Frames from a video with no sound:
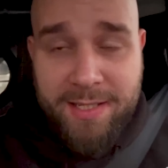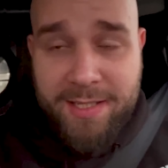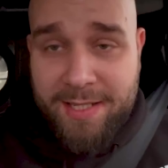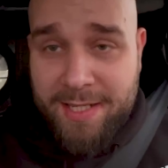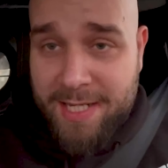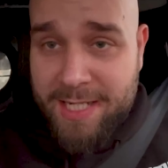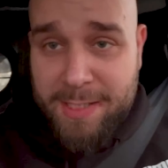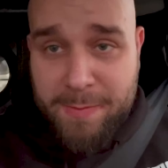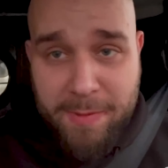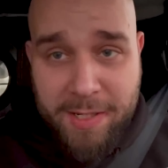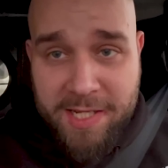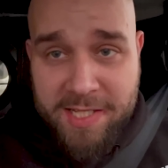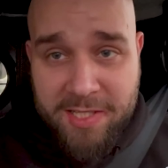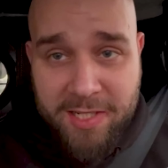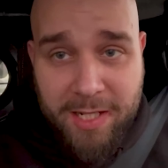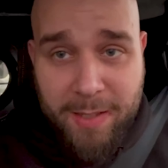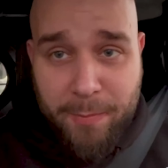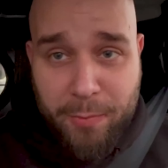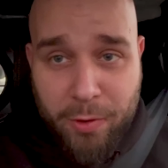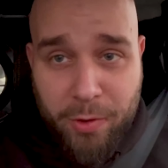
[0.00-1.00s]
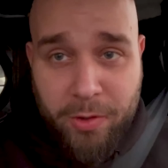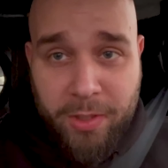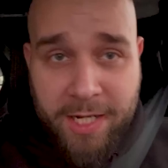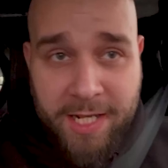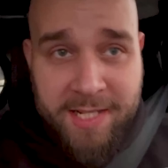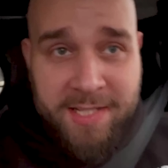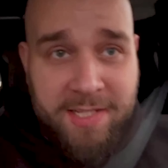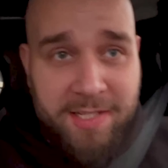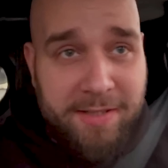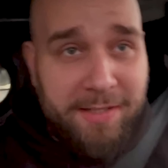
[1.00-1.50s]
jest miejsce na
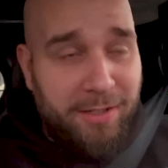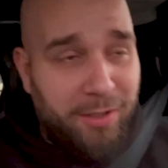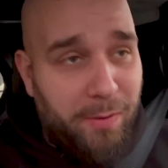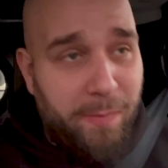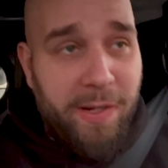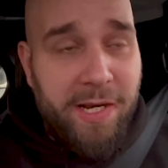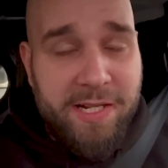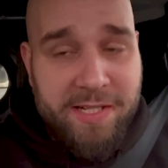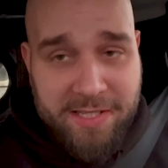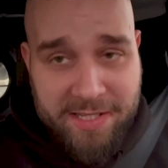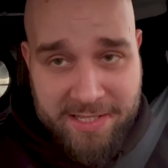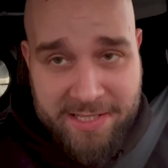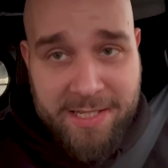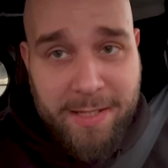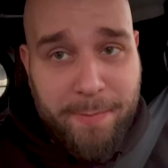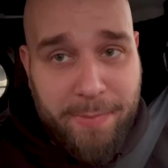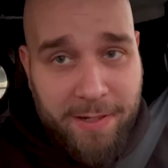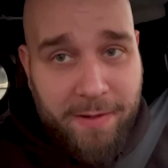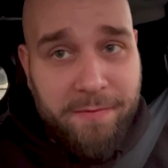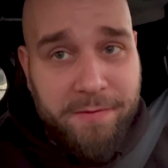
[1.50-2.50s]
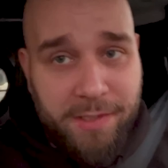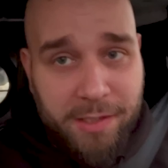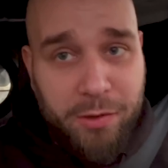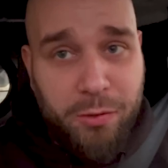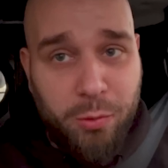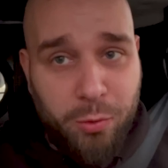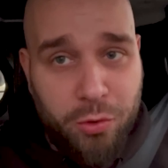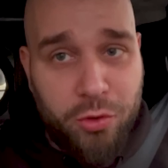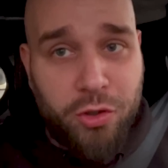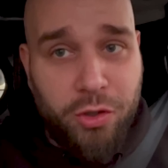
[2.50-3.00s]
progres i tego miejsca jest naprawdę
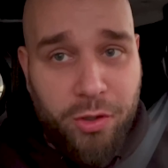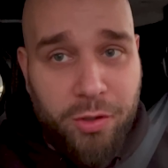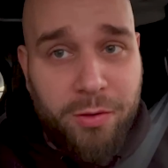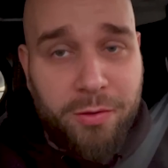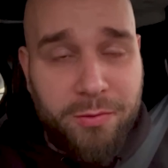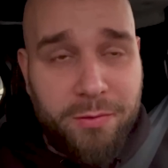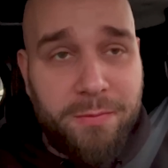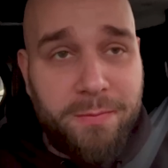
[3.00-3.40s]
dużo.